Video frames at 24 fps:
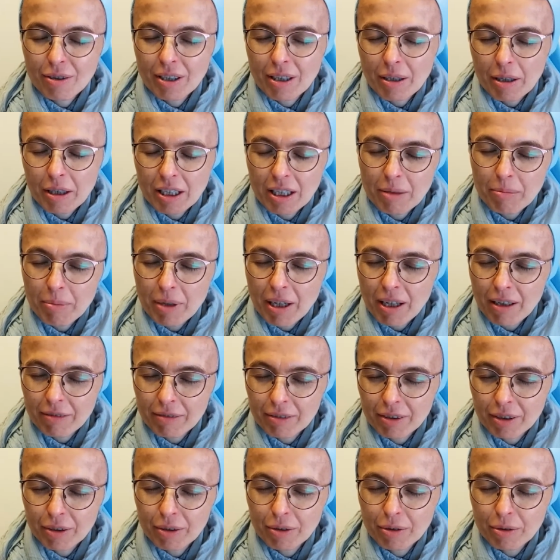tak
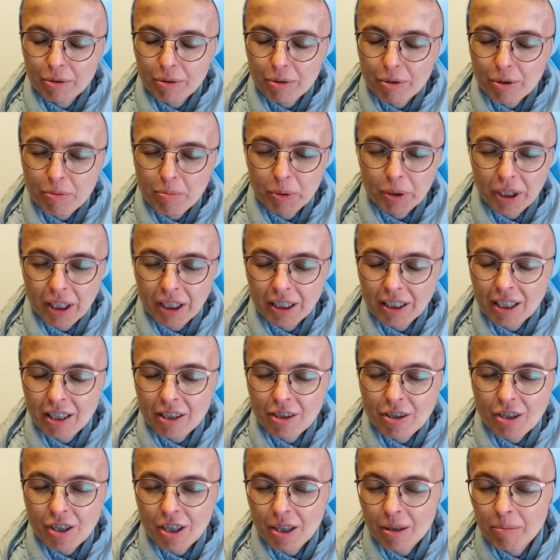naprawdę do
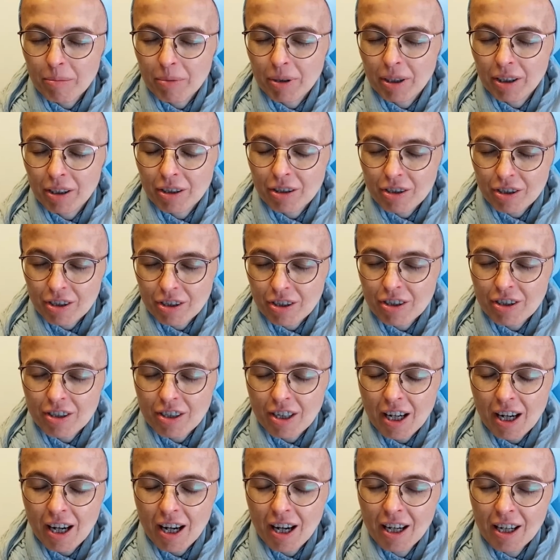spotkania Ciebie i
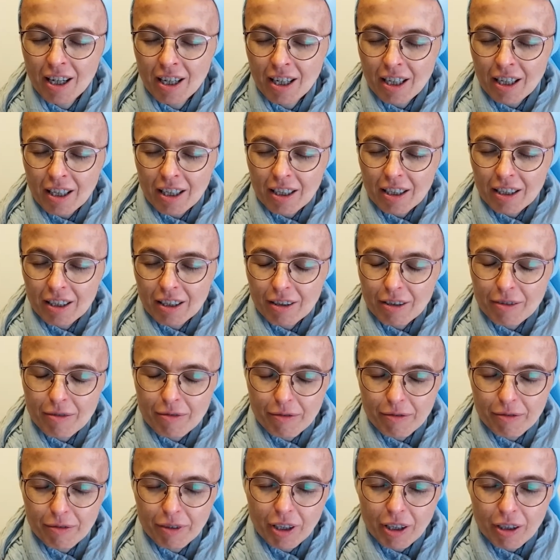życia e,
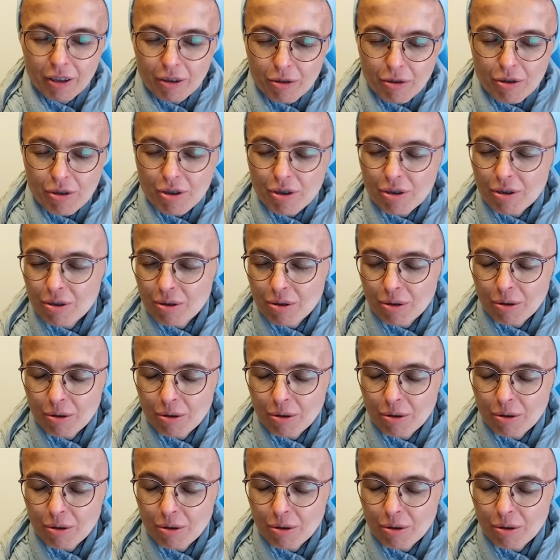w jedności z